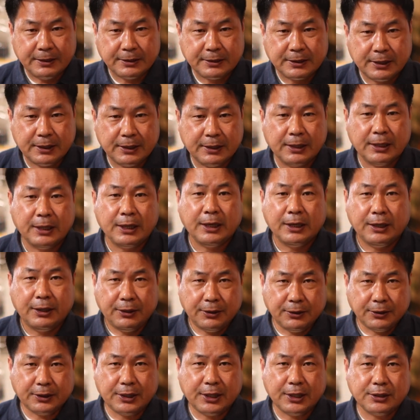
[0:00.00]
자,
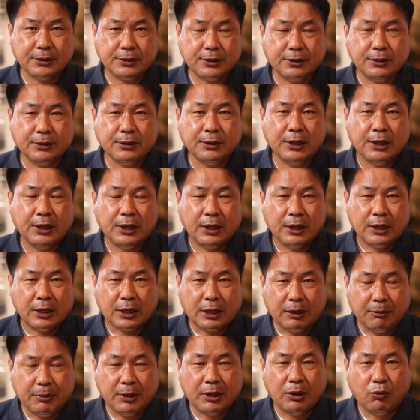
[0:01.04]
이렇게 해서
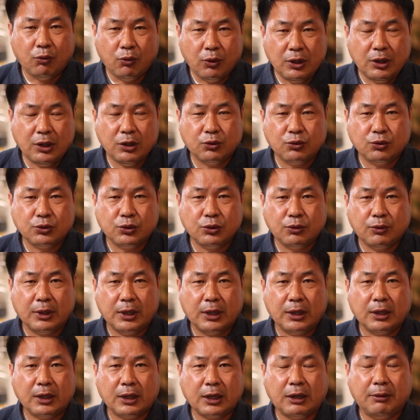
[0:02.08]
카메라 원리
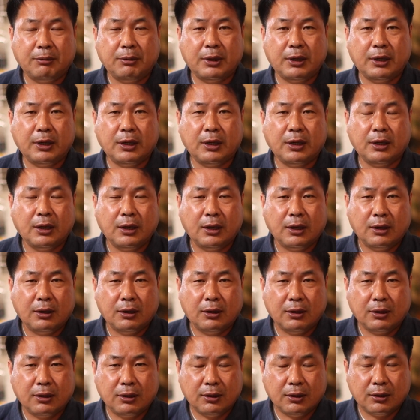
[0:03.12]
구조와 카메라
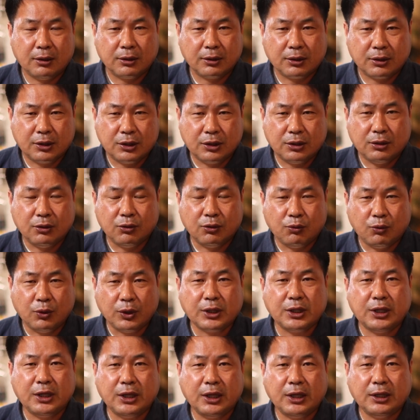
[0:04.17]
어,
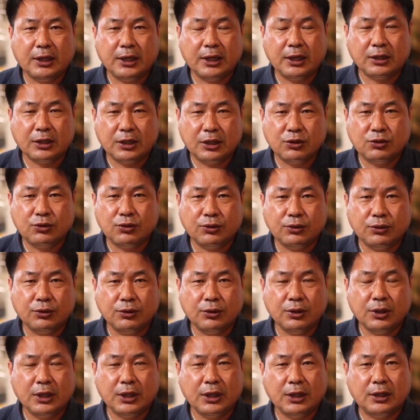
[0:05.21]
워킹에 대한
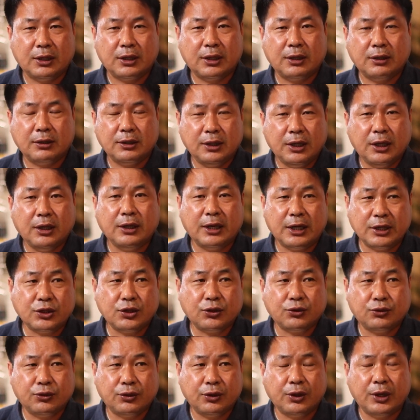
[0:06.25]
기초를 일단 이해를
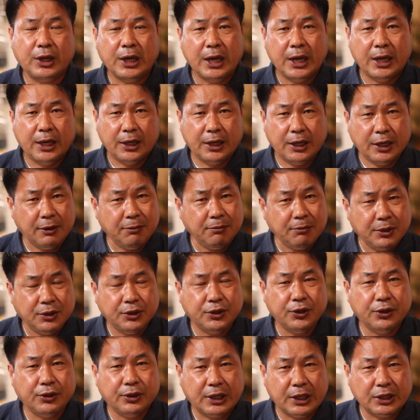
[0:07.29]
하셨고요. 1인
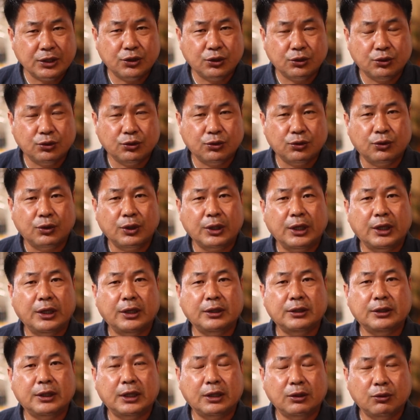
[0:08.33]
미디어를 하셔도
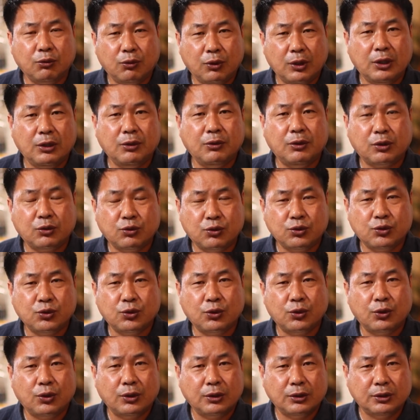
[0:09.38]
이러한 원리와
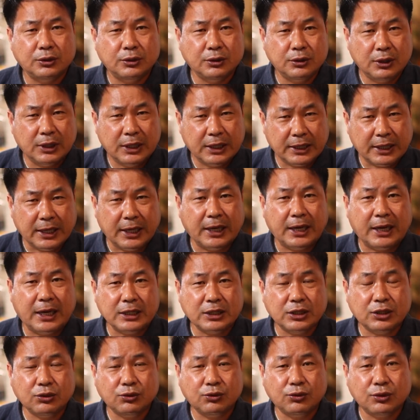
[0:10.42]
구조를 다
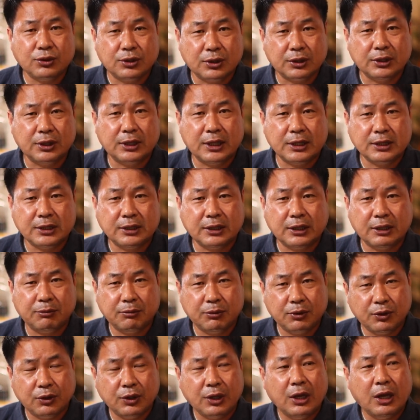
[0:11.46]
아시고
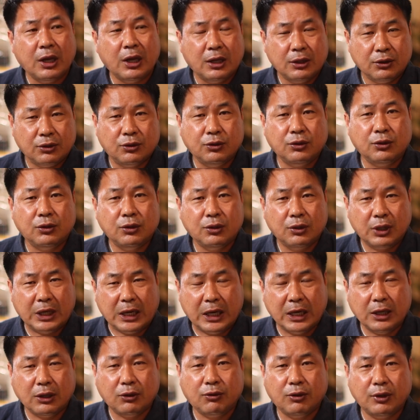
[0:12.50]
접근하신다면 더
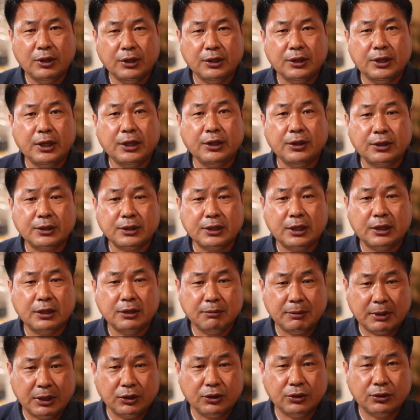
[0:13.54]
하이 퀄리티의 영상을
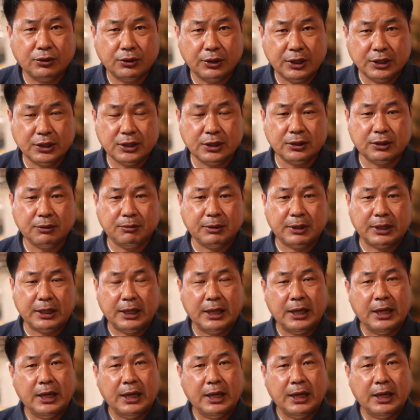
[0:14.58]
만들어 내실 겁니다.